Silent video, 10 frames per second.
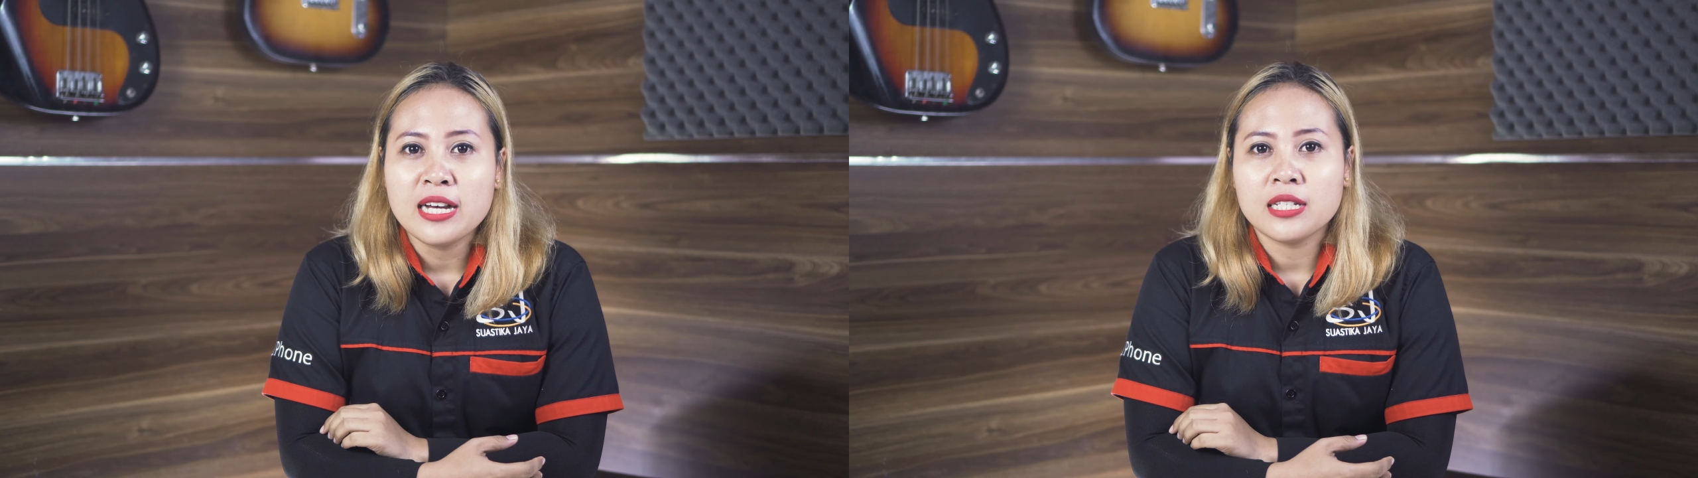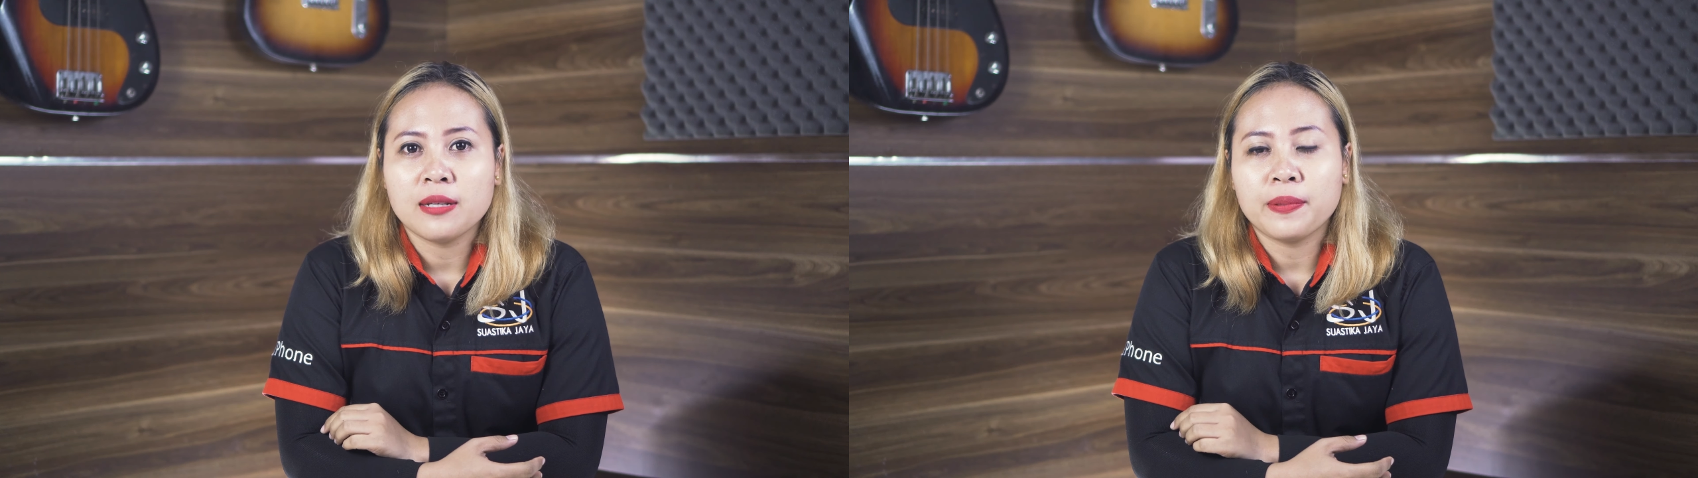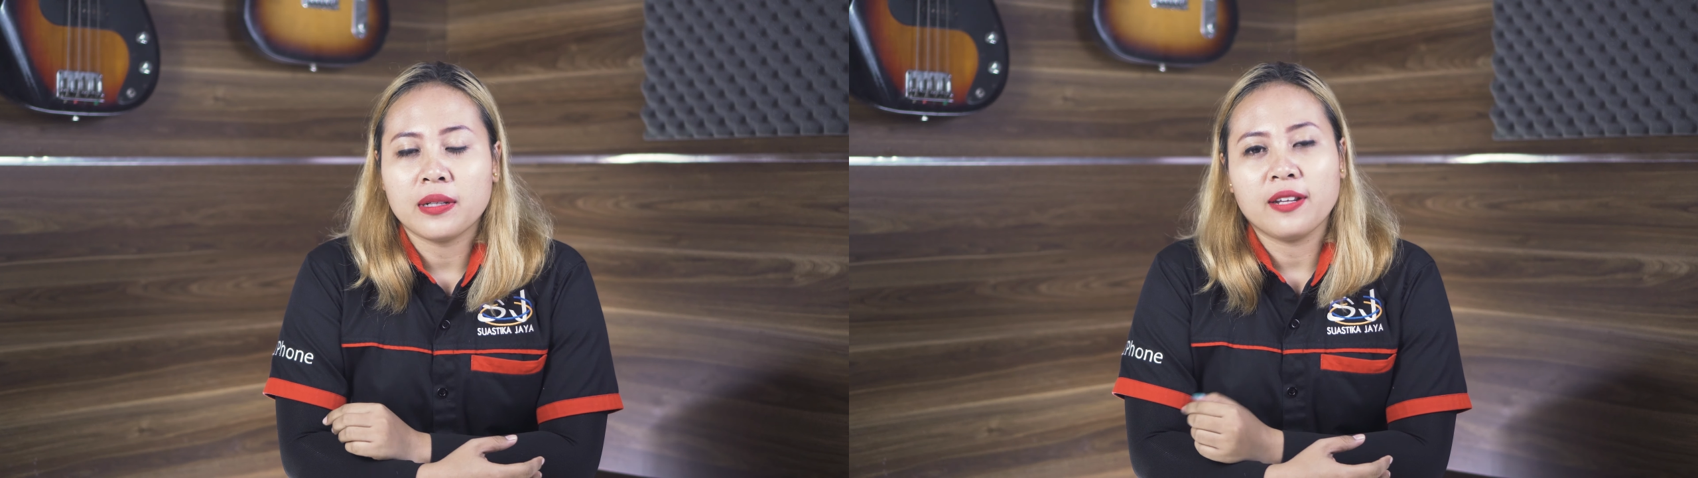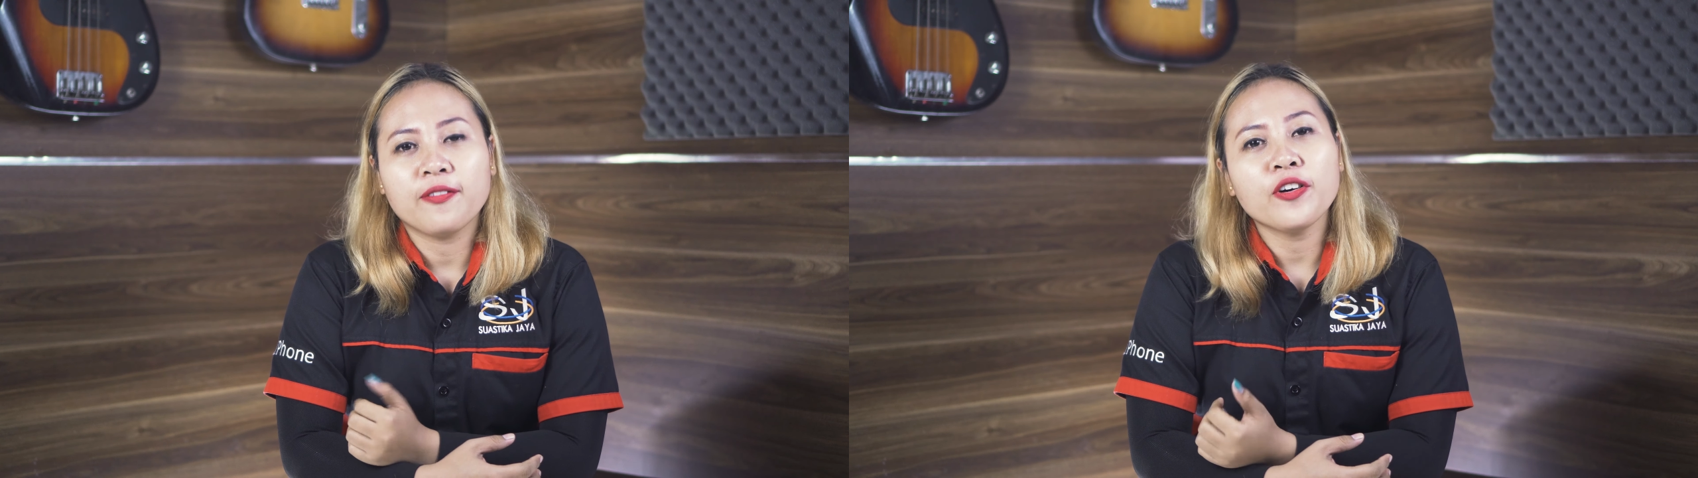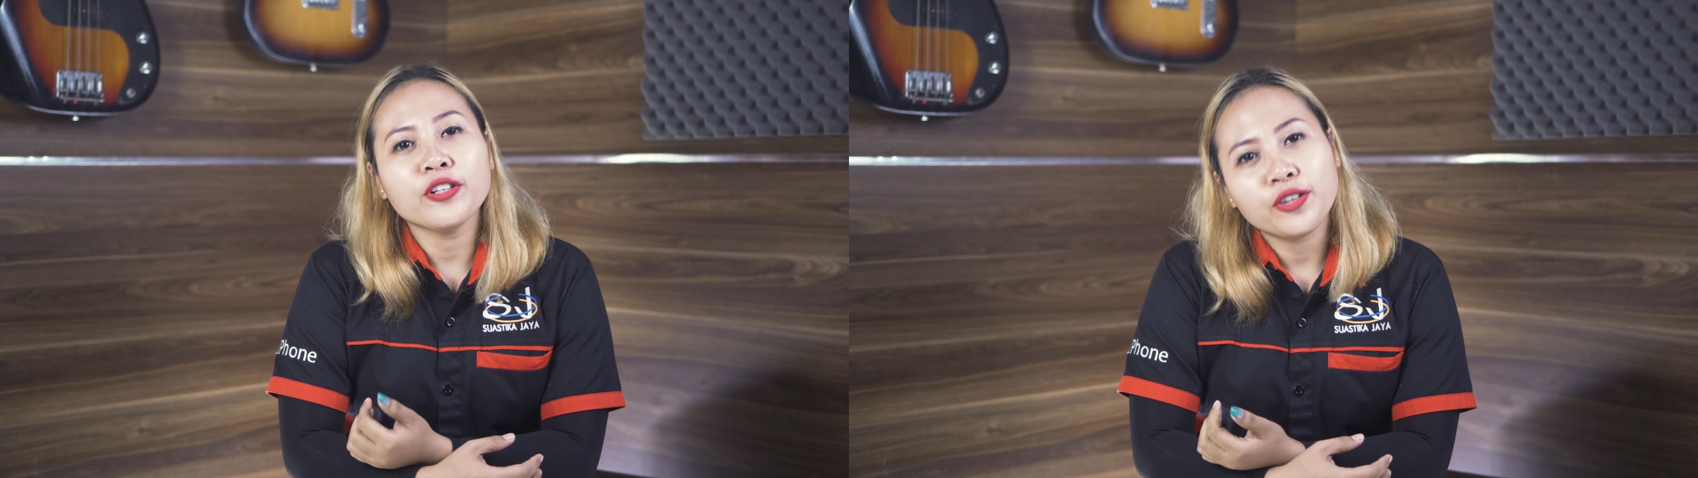seperti
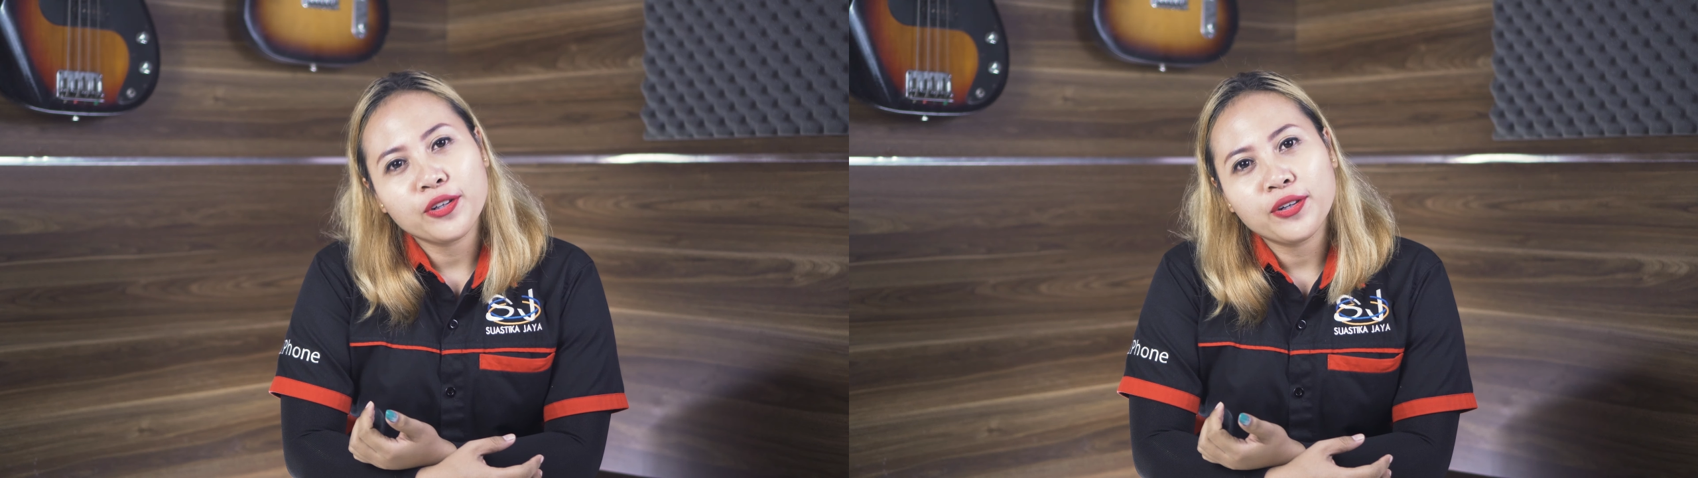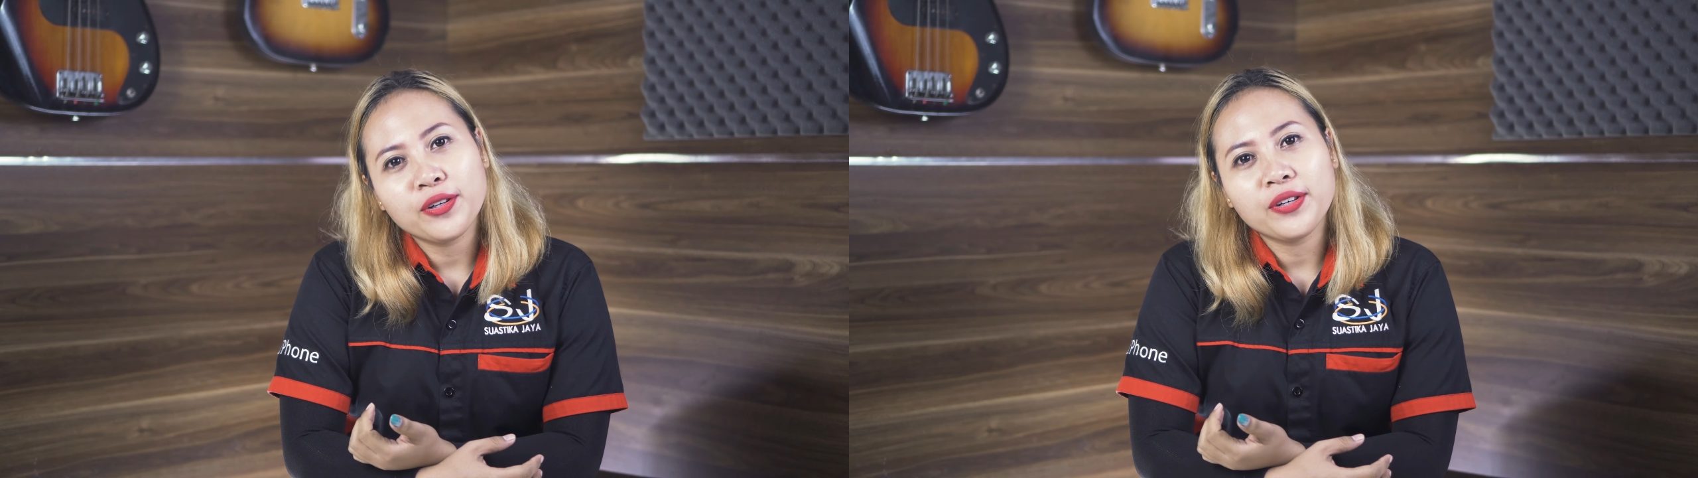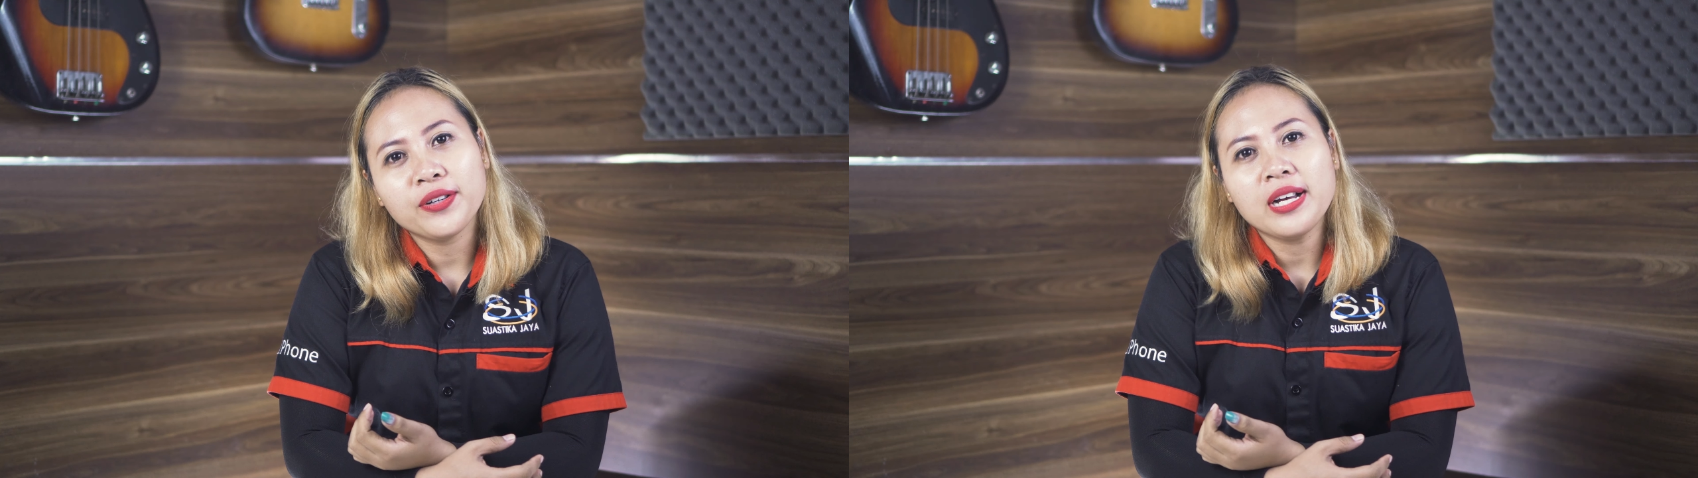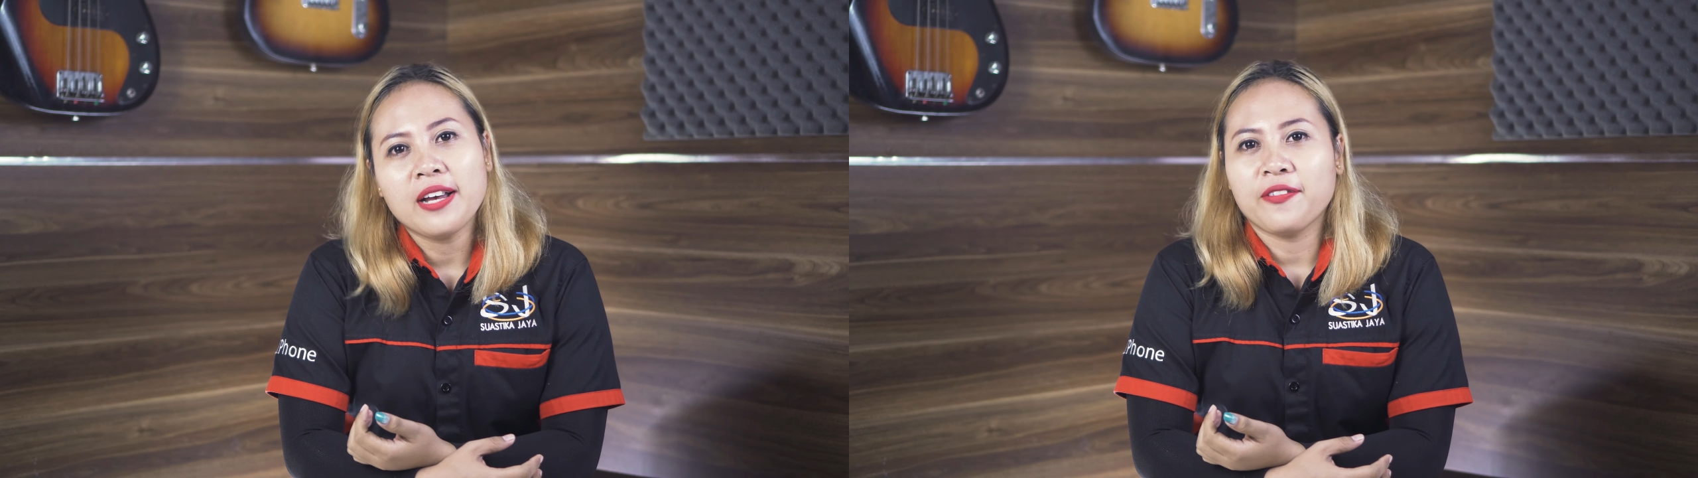foto,